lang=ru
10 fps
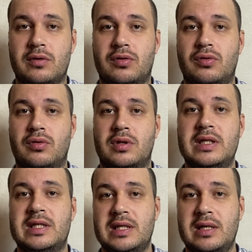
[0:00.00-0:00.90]
что
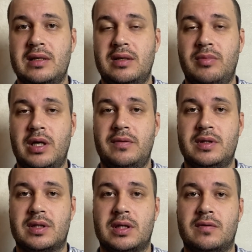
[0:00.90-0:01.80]
не знает
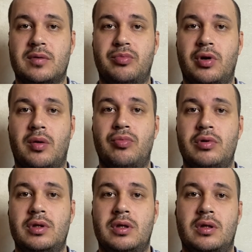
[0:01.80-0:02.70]
Добровинского по
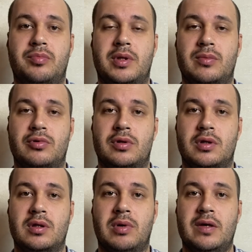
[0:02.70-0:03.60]
работе, потому
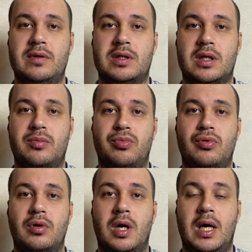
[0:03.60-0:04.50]
что Добровинский
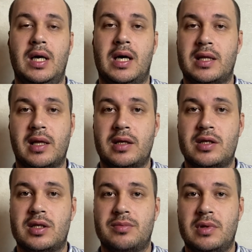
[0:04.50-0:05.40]
по
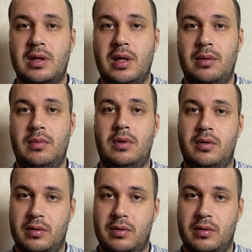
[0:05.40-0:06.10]
аналогичным делам,